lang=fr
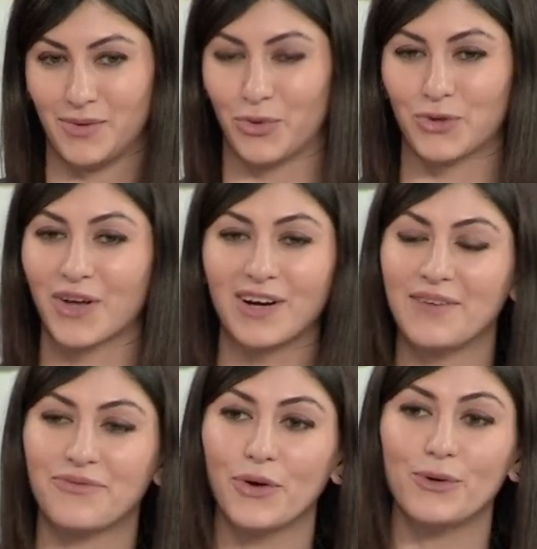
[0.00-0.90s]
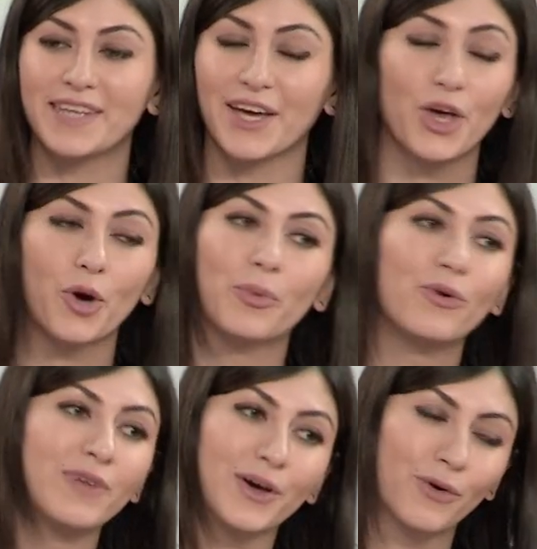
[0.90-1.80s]
Pourtant, les faits ultérieurs
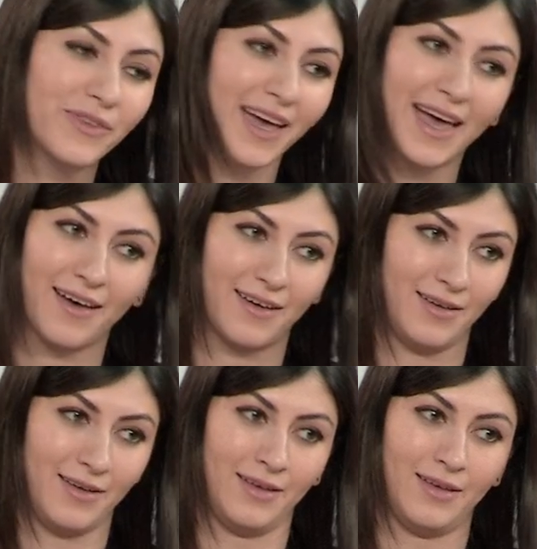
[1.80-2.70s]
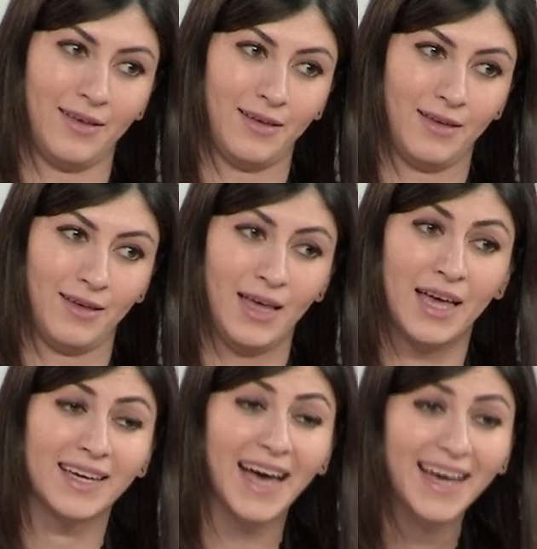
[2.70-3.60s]
prouvent le contraire,
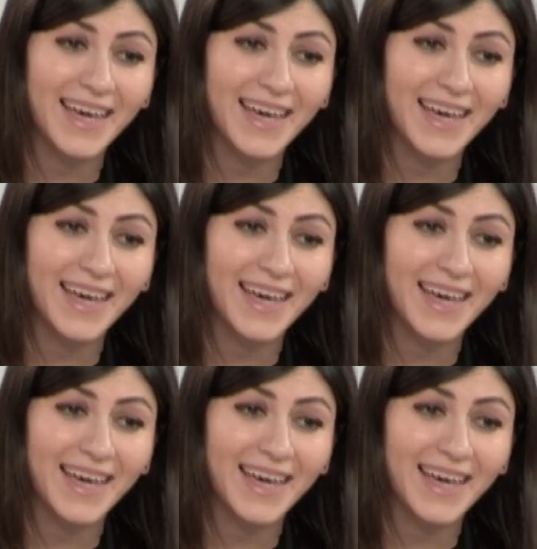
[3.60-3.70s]
car